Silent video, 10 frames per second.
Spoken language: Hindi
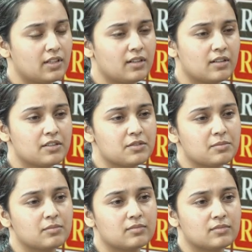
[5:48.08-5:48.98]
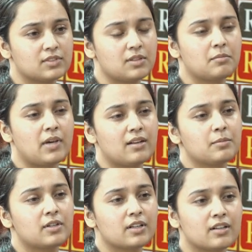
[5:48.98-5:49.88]
इंग्लिश सब
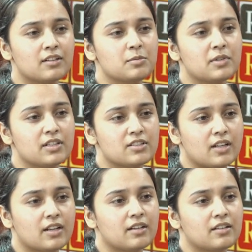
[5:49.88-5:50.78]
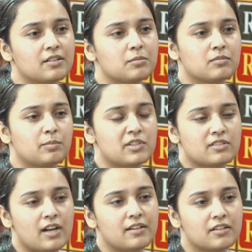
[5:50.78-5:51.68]
मैंने पढ़ के इंग्लिश में ये जाना है कि
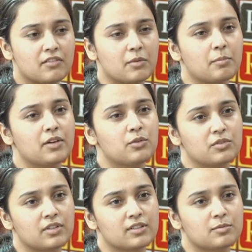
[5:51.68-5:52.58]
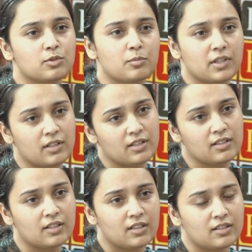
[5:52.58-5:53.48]
पर्सनालिटी डेवलपमेंट होती है इसमें तो मैं
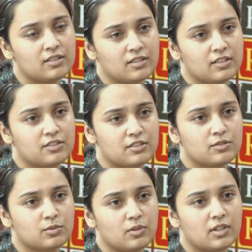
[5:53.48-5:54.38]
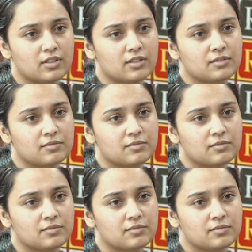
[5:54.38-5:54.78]
यही को आगे